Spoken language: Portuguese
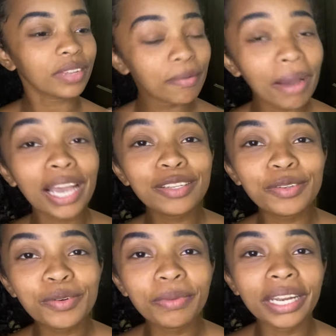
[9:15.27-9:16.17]
mais
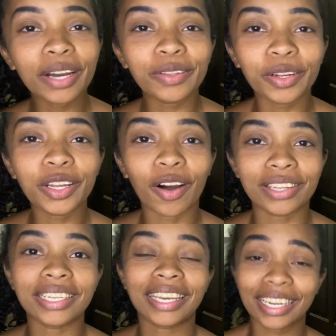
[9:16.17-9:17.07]
uma, né,
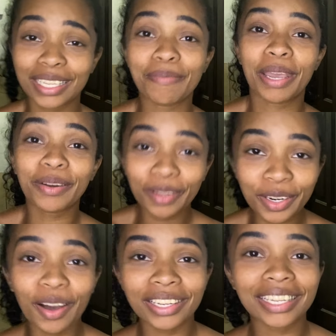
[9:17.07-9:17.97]
gloriosa, que ela também é
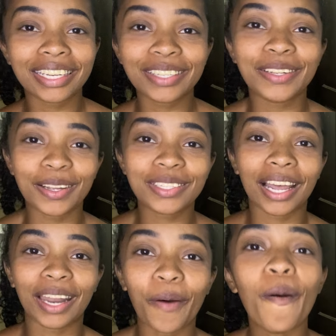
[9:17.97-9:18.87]
gloriosa daqui do nosso
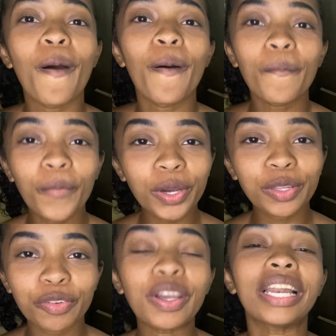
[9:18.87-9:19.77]
canal,
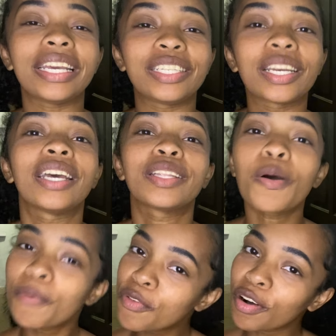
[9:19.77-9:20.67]
muito feliz.
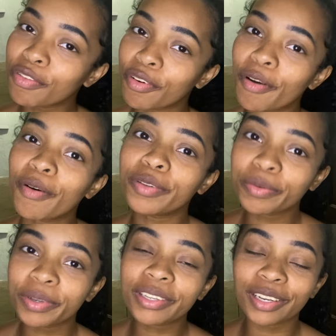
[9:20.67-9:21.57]
Então, por favor, eu
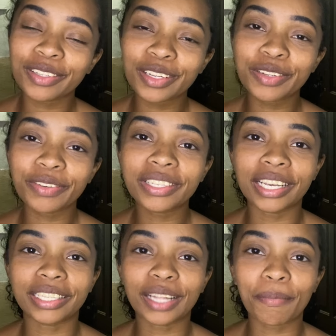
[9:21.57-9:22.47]
conto muito com a ajuda de
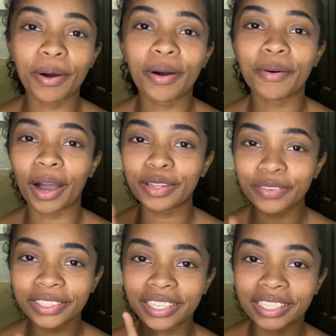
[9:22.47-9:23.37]
vocês, tá bom? Aguardo
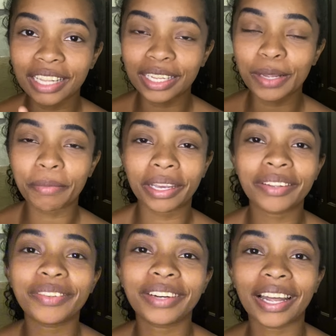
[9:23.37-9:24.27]
vocês lá também
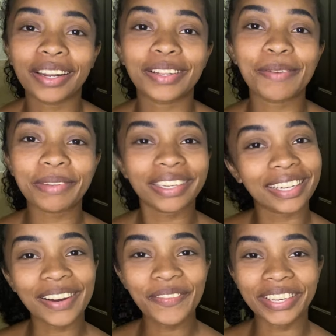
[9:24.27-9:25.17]
no canal da
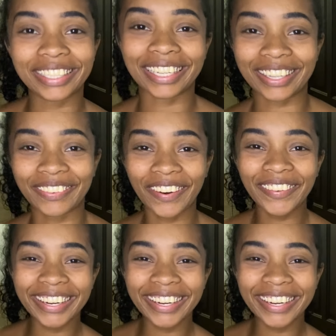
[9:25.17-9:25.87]
Menina Campista, tá bom?